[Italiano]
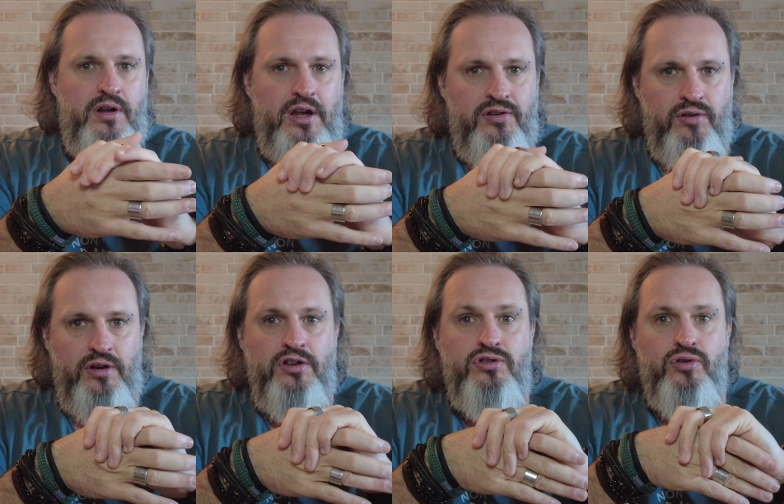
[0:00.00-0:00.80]
che, sono
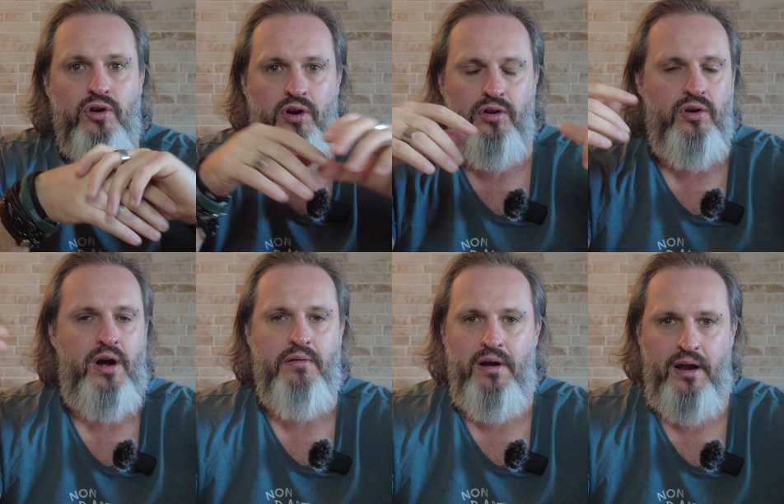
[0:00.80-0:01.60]
intorno
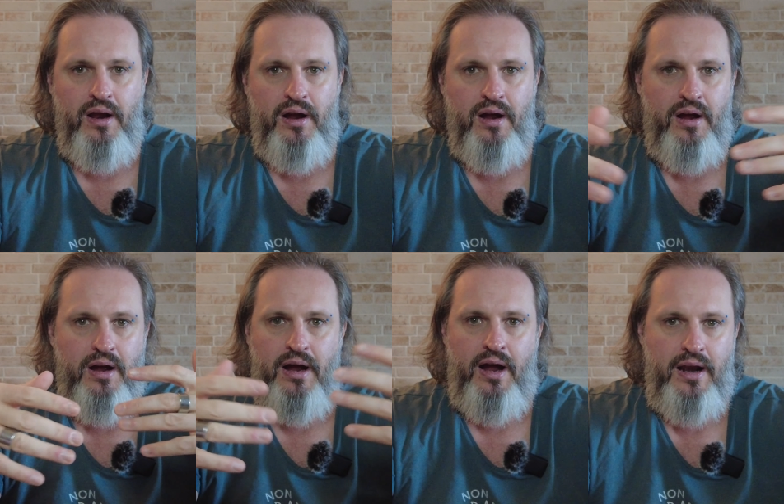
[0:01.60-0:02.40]

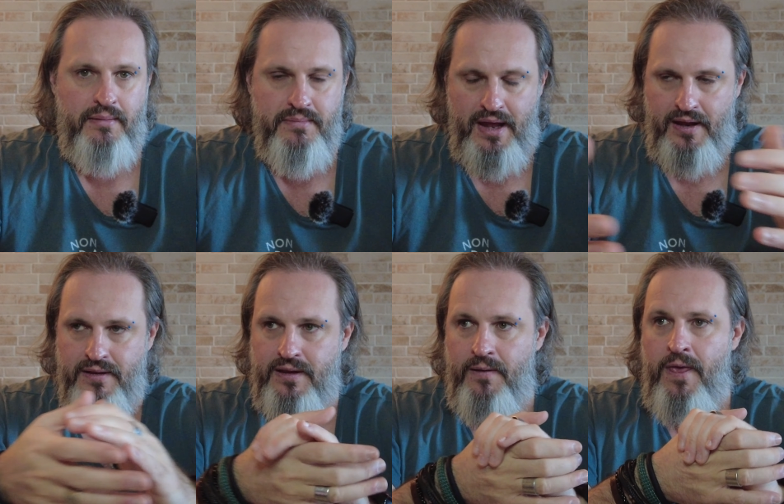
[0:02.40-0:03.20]

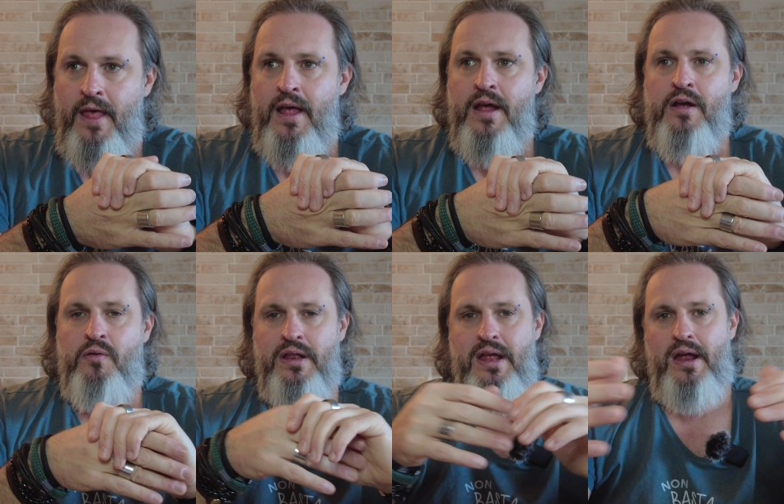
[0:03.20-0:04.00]
all'ambiente.
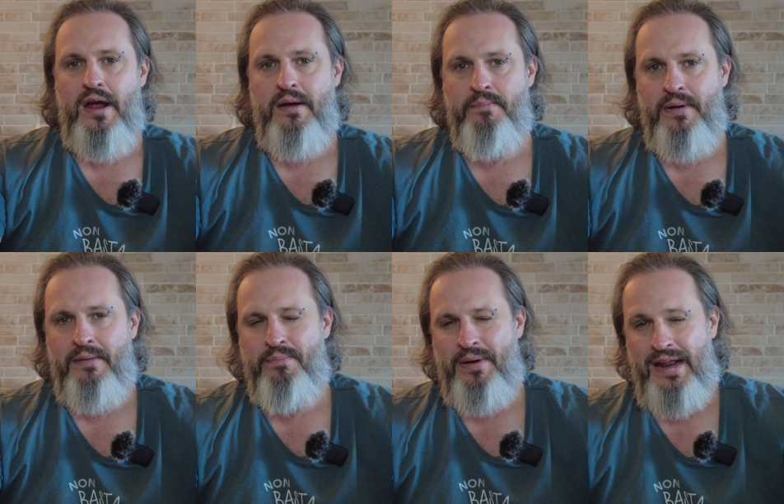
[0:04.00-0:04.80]
Quindi eh,
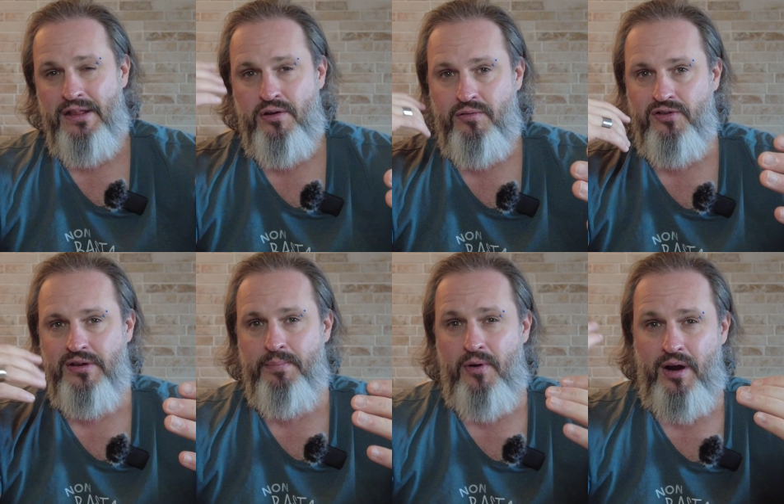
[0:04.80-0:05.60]
pre- prendono
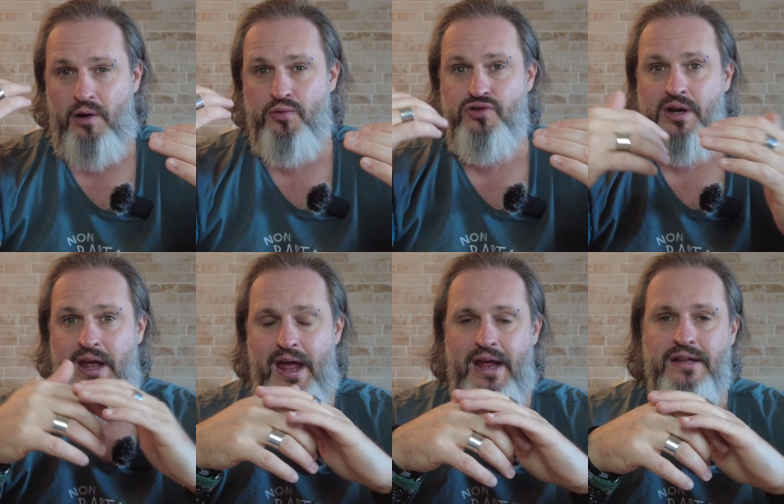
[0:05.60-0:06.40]
questa poca luce
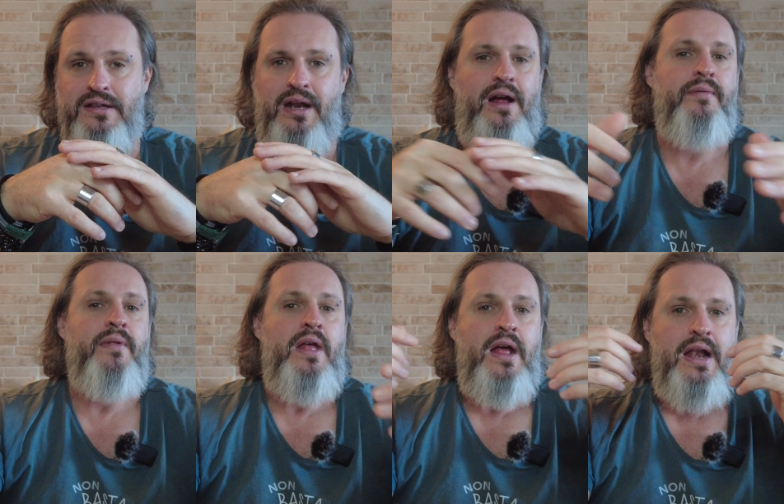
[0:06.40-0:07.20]
che entra,
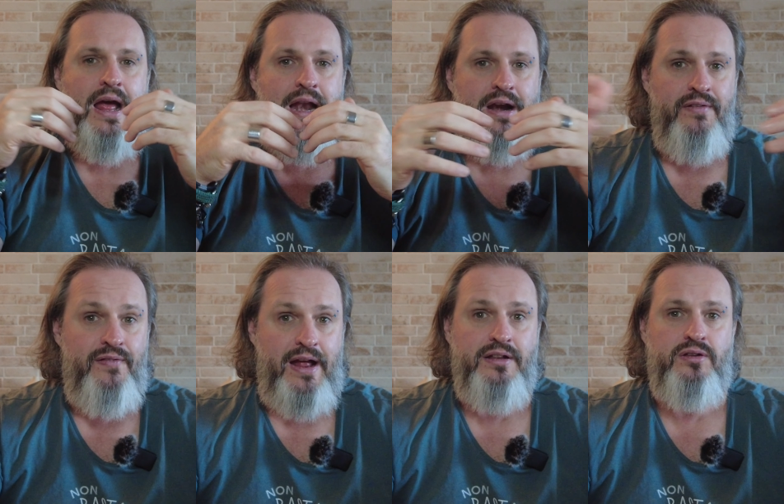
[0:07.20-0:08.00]
e la
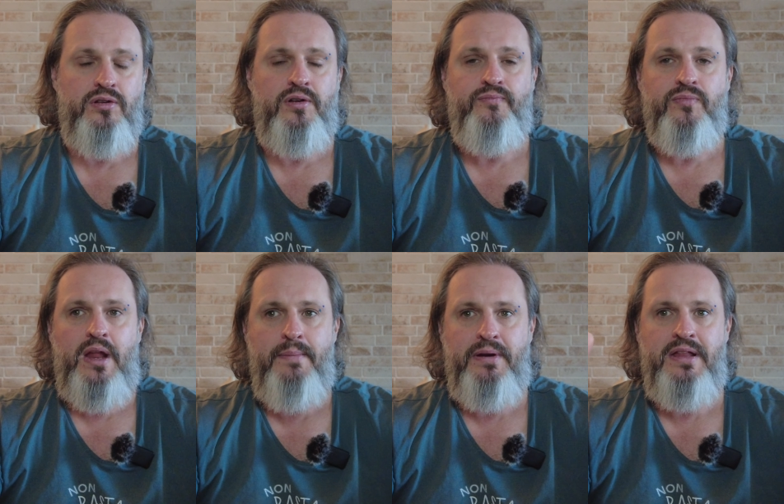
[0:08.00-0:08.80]
riflettono
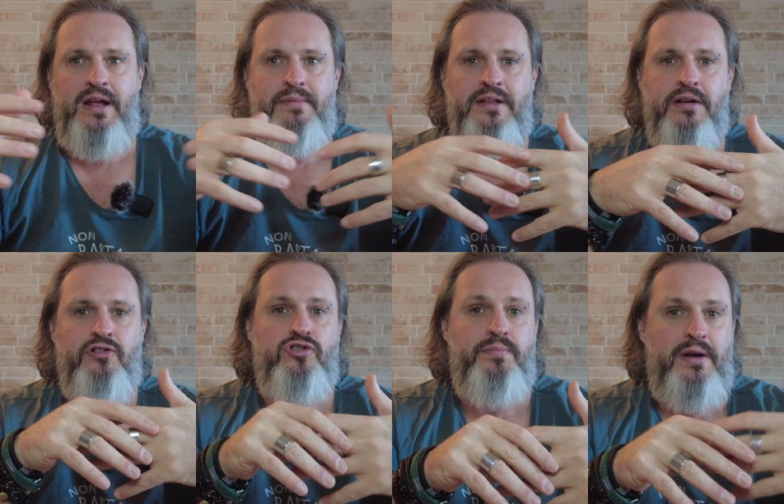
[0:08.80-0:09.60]
e praticamente
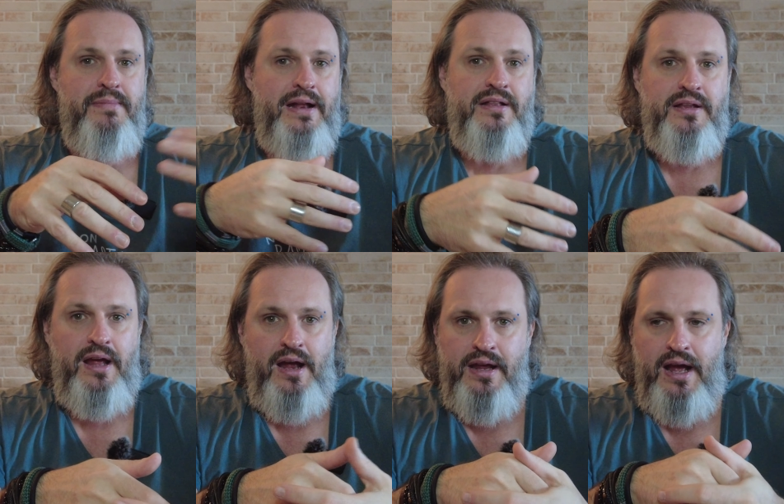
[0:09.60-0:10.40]
questo permette
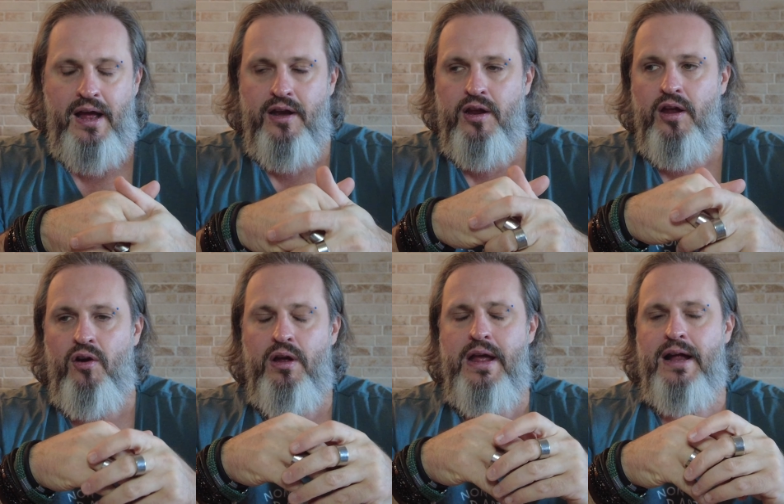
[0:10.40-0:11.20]
ai cani
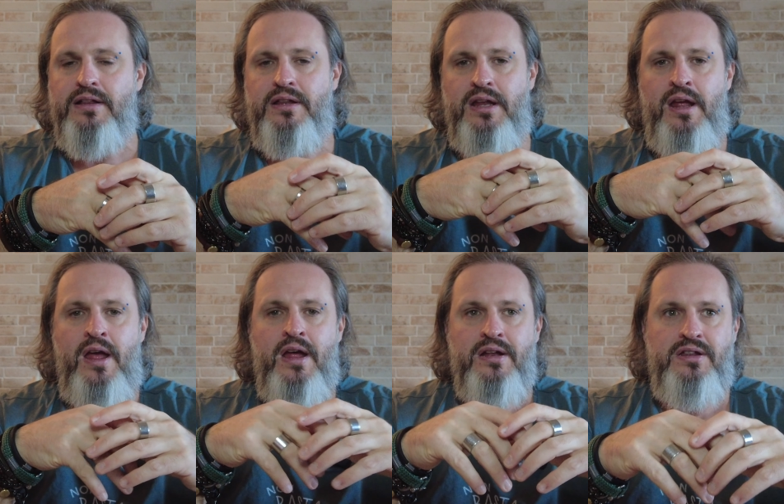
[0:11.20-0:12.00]
o ai gatti
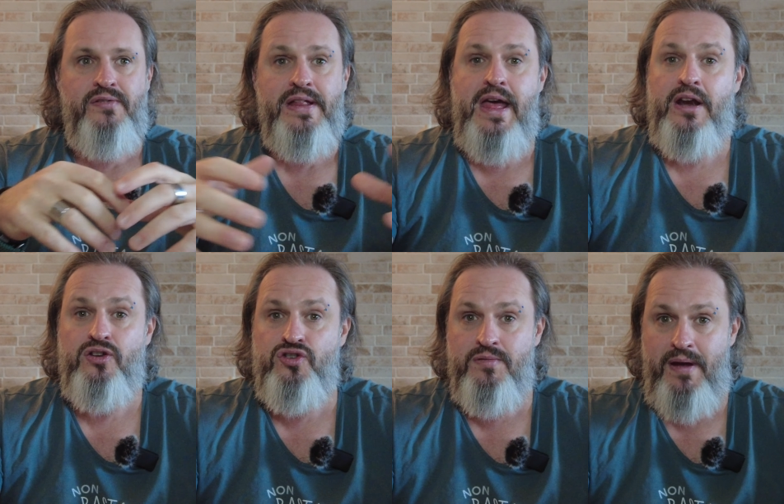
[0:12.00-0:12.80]
di
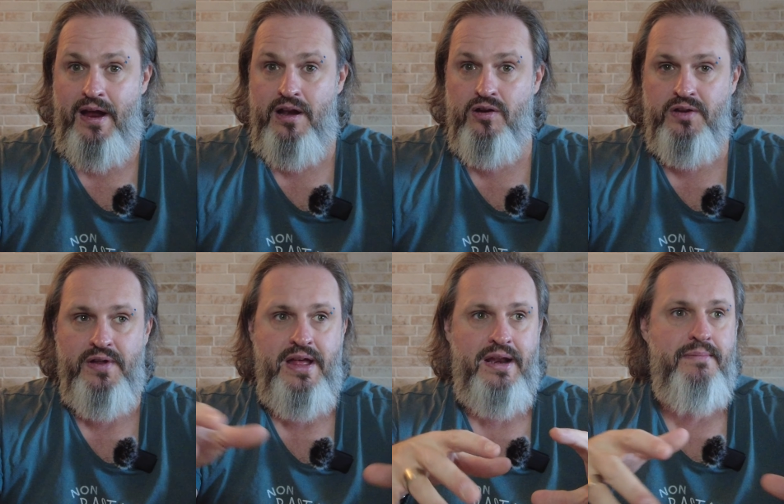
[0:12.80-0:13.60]
vederci meglio, di
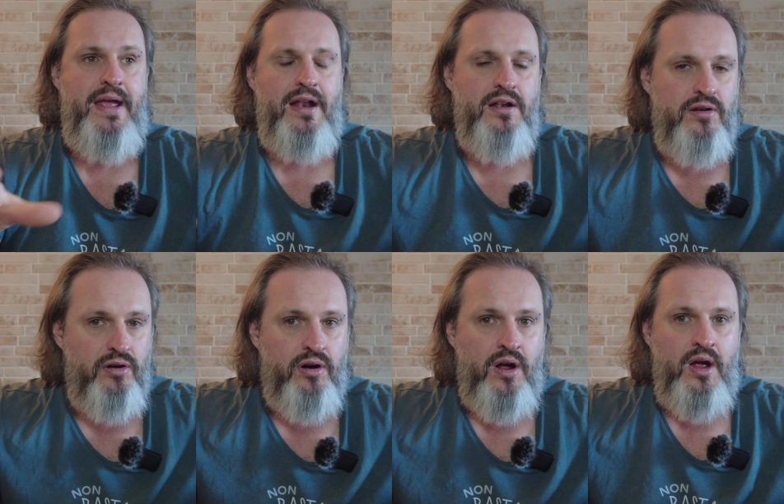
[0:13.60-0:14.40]
vedere
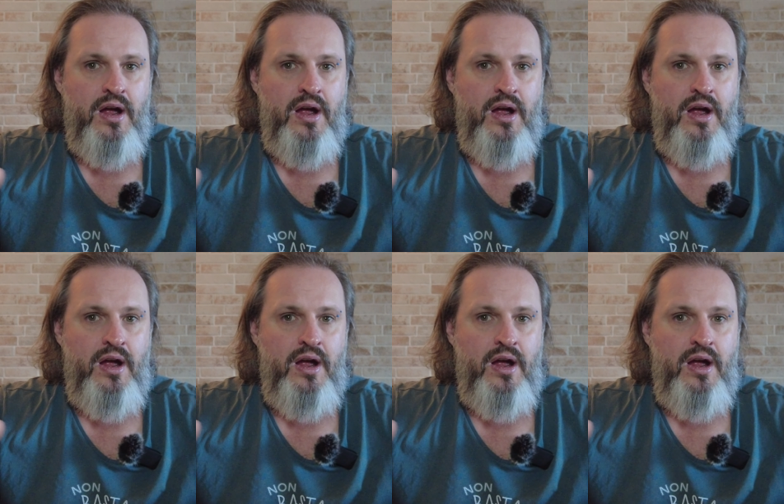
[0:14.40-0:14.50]
meglio